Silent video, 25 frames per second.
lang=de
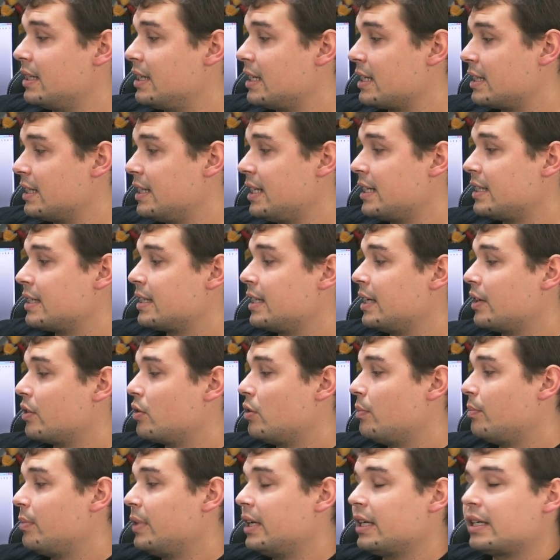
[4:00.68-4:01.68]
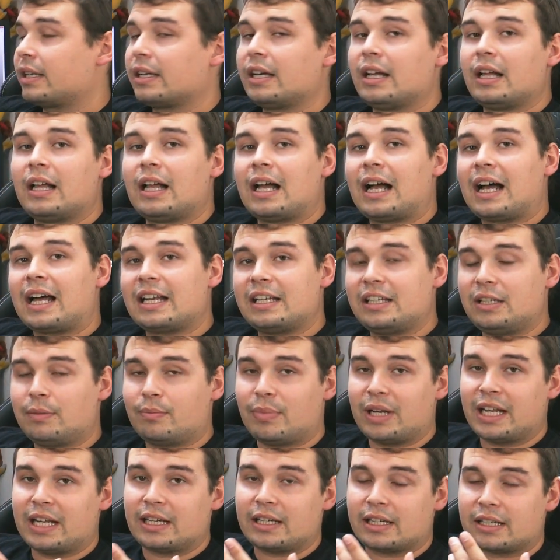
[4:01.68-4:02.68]
das Netzteil komplett an die
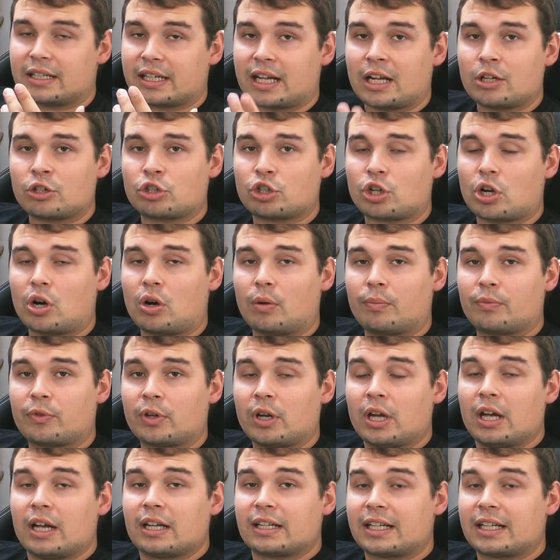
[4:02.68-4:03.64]
Blende dran schraubt,